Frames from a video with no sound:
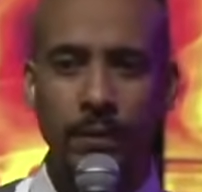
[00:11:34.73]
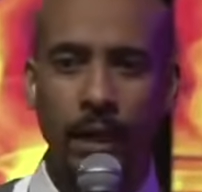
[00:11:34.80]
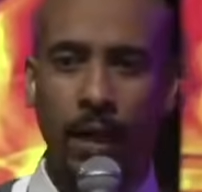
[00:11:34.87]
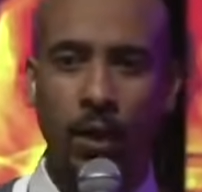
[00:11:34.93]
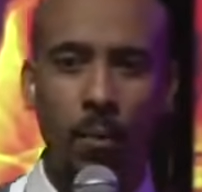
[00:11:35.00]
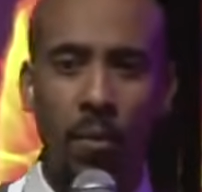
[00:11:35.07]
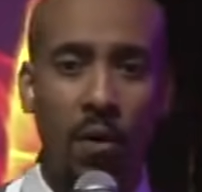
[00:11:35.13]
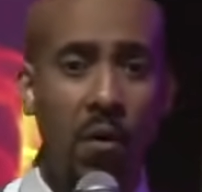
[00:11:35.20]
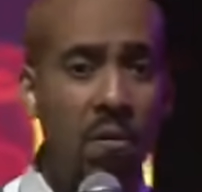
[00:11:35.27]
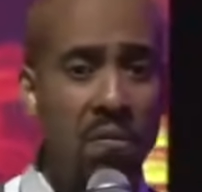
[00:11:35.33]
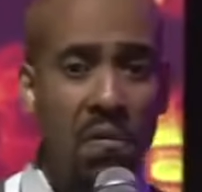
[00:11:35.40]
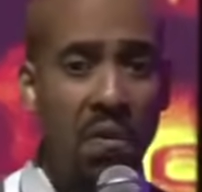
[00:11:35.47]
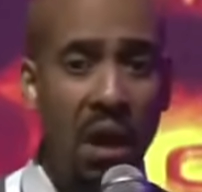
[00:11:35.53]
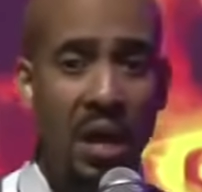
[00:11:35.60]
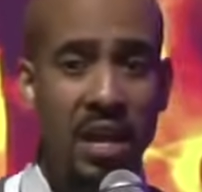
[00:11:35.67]
a lo mejor
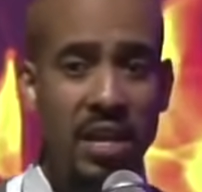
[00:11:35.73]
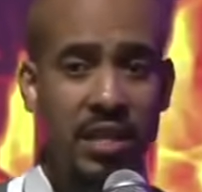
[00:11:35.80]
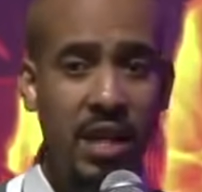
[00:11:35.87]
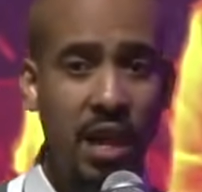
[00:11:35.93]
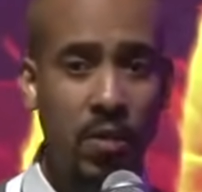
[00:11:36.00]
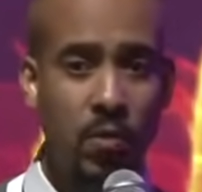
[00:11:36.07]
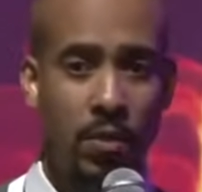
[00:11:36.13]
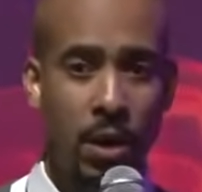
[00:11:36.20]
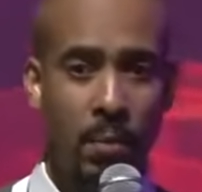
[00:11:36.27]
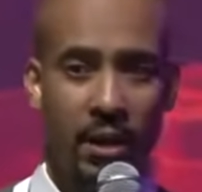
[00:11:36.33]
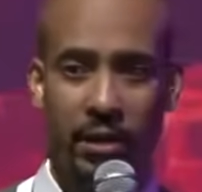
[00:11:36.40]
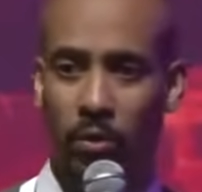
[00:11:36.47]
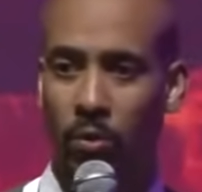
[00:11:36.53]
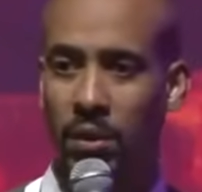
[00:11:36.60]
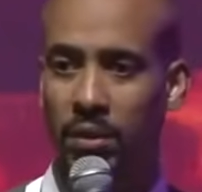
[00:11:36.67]
no caíste en una
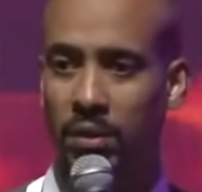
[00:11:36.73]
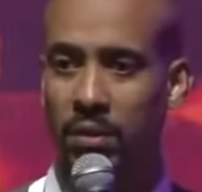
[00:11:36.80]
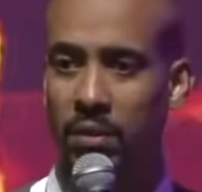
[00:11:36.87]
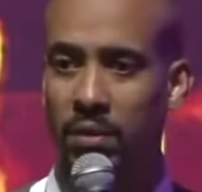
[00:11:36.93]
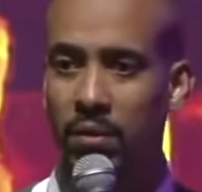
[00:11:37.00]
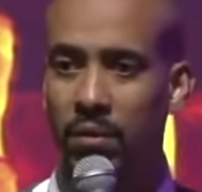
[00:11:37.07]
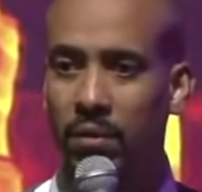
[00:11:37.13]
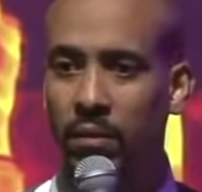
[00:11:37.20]
masturbación.